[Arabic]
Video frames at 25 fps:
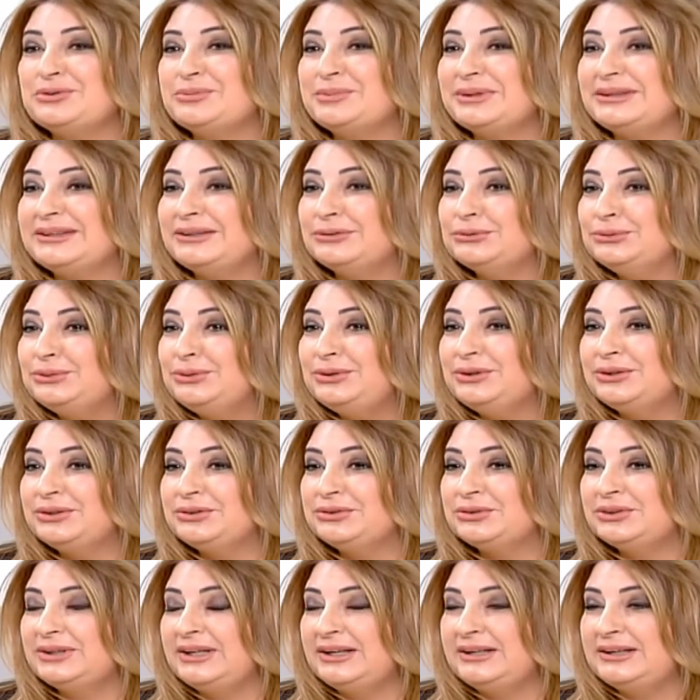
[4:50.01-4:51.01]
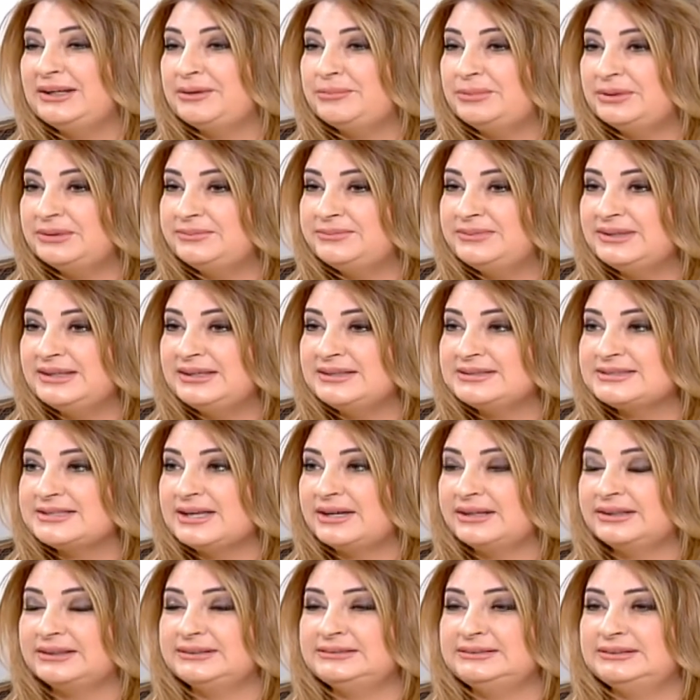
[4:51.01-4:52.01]
بدي اقول انه نحن بلبنان
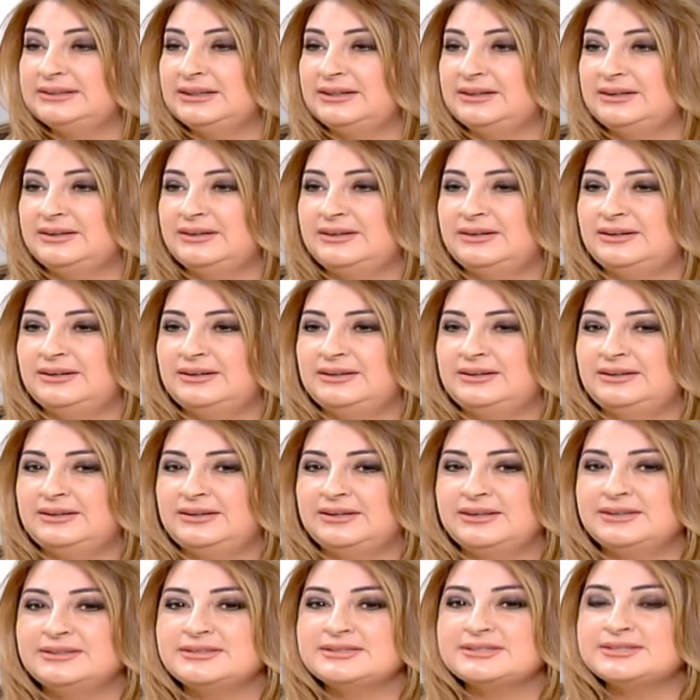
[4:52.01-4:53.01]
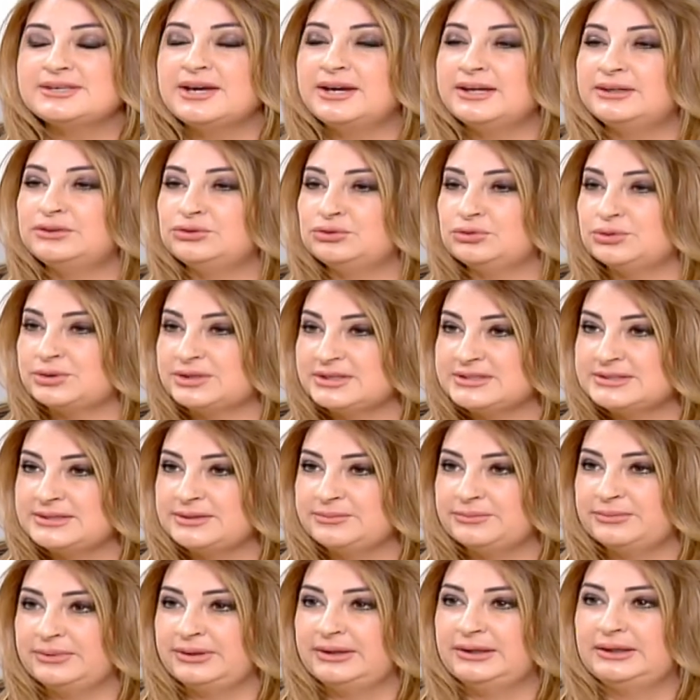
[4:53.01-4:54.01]
صار عندنا الانسايد
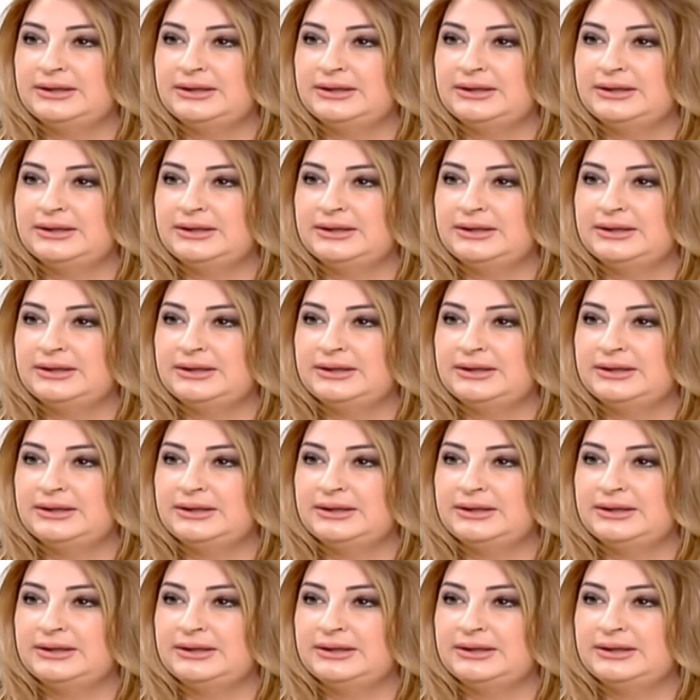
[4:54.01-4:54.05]
توريزم